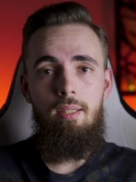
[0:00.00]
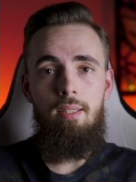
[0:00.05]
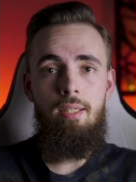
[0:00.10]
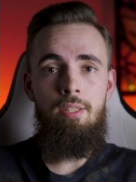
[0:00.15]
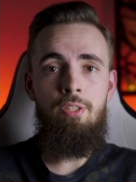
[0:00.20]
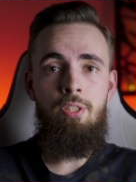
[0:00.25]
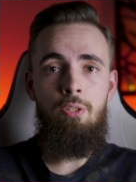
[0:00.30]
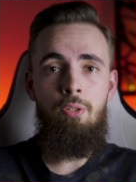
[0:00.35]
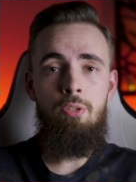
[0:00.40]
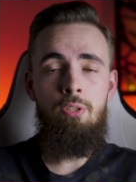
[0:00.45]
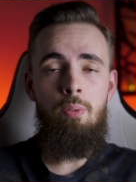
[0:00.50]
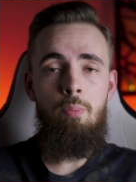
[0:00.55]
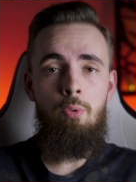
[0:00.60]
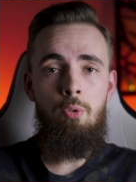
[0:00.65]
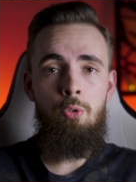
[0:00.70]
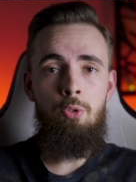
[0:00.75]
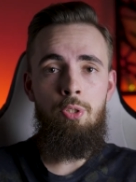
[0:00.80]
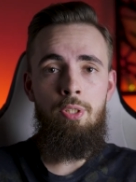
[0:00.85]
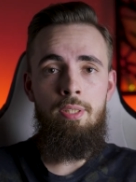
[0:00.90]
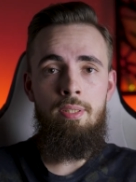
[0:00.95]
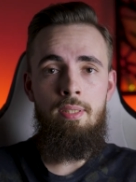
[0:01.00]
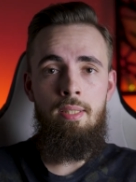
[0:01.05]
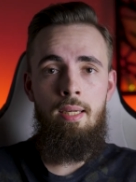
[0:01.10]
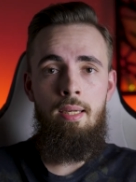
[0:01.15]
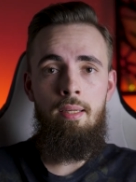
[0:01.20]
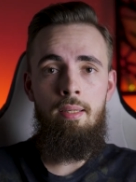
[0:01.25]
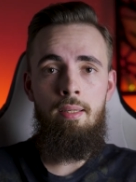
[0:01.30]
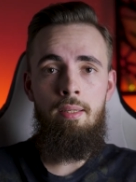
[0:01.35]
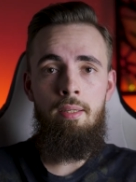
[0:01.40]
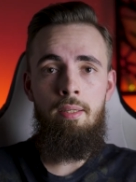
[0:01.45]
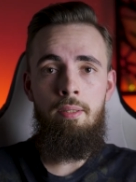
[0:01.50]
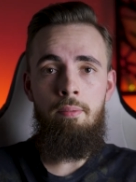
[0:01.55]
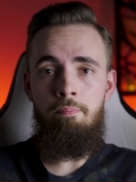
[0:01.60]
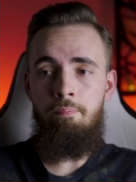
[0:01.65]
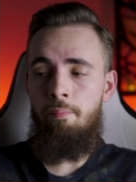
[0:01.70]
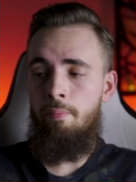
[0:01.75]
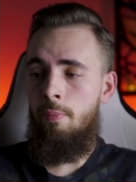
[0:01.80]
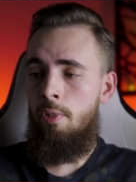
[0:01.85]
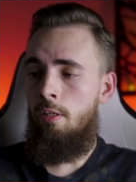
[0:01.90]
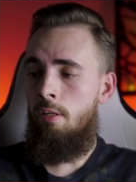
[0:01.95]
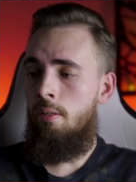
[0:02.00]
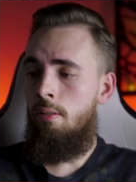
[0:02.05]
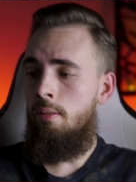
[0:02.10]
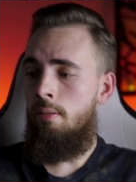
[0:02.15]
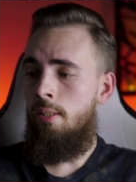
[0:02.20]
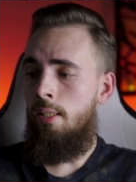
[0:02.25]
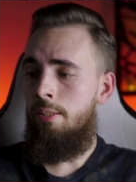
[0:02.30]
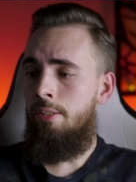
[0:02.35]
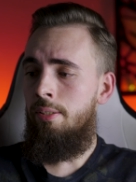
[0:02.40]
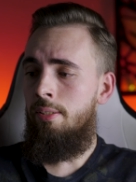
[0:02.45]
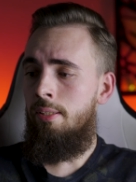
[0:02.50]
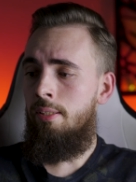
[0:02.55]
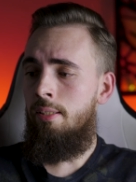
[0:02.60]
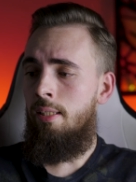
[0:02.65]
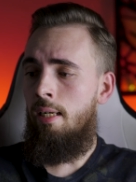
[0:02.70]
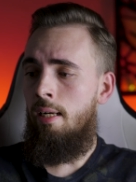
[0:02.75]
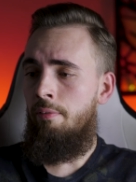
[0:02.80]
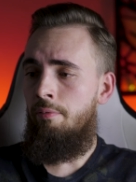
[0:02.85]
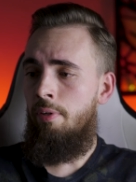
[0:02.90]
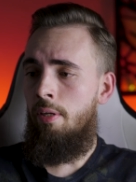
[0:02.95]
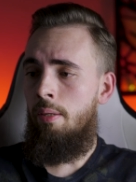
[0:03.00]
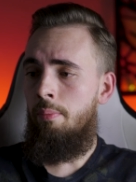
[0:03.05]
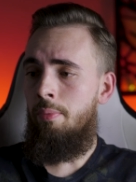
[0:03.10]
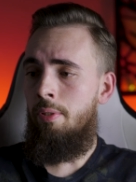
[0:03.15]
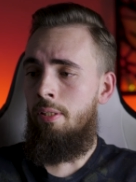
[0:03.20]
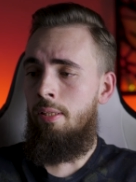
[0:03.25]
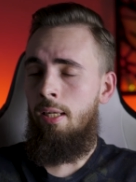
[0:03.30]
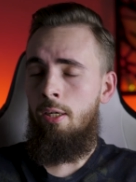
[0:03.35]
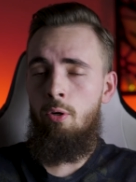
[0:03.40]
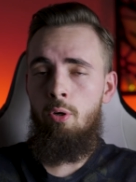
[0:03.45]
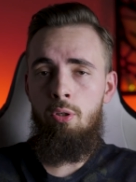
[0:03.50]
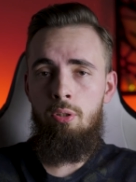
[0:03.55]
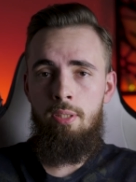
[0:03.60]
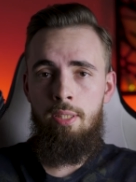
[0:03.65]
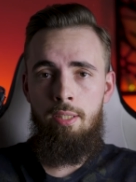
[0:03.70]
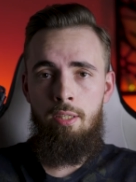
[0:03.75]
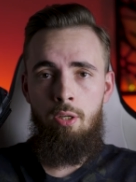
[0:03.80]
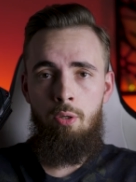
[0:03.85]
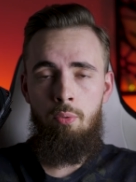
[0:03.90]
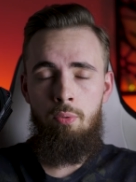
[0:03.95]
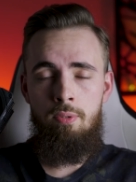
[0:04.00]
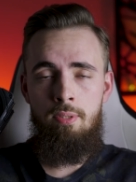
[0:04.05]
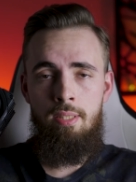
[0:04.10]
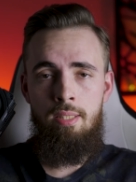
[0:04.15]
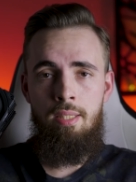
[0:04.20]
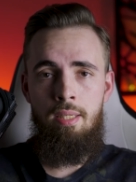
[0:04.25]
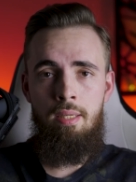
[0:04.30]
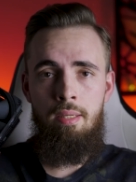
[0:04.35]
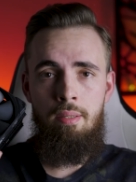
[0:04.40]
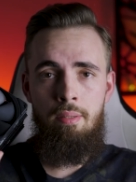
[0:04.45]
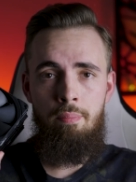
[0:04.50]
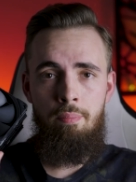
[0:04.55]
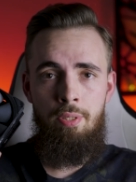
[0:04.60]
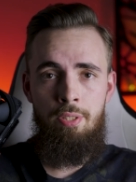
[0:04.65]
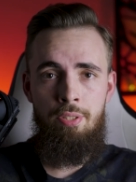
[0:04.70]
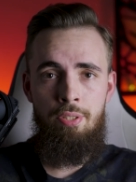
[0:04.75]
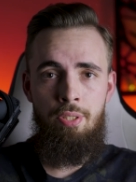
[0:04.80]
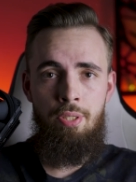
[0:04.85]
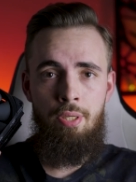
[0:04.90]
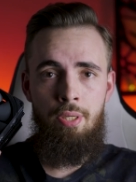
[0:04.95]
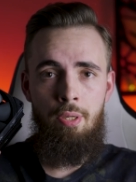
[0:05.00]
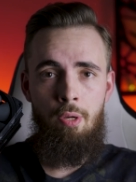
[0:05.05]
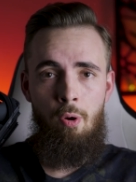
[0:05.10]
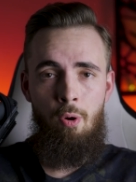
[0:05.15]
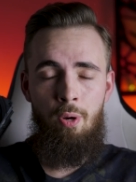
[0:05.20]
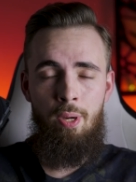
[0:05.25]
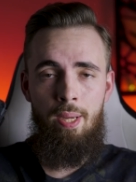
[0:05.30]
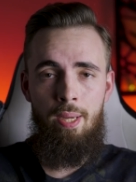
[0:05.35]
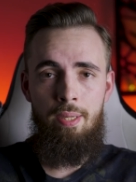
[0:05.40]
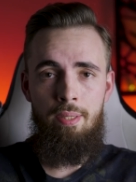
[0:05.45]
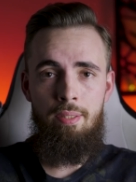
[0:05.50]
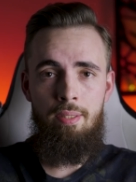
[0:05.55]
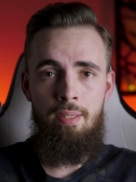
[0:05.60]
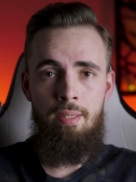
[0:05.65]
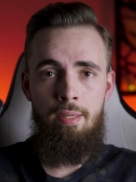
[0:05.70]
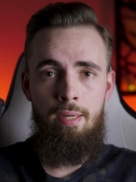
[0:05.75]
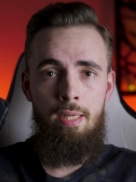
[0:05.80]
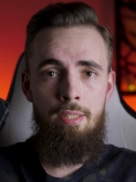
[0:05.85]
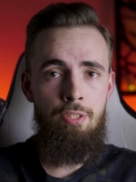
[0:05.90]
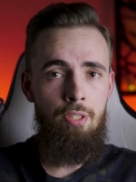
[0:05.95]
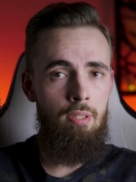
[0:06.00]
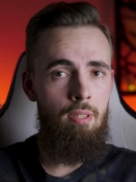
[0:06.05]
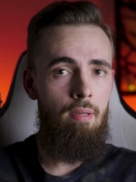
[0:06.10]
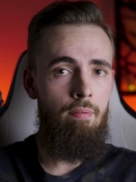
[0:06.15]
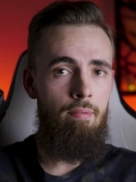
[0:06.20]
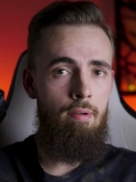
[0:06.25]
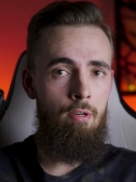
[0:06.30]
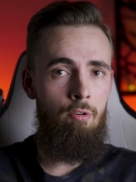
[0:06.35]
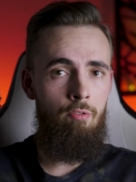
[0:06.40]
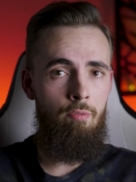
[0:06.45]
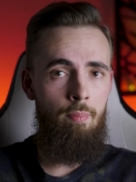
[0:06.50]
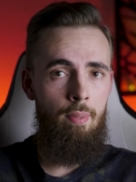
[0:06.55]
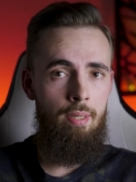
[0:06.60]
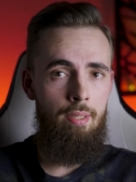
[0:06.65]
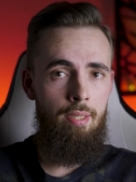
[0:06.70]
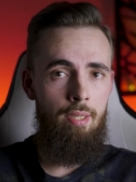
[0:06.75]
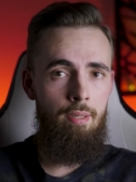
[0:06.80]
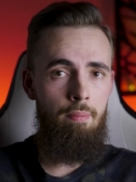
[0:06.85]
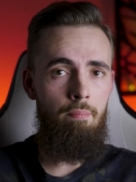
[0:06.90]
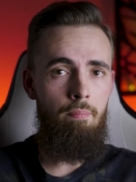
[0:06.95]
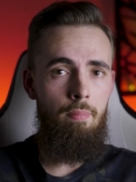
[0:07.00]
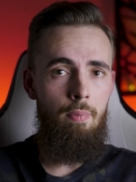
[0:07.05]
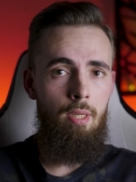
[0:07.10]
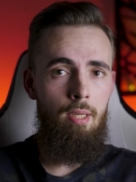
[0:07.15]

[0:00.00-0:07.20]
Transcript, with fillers: Także to są różnice i mm, tak się zastanawiam, dla kogo takie chłodzenie będzie ok. Raczej dla fanów marki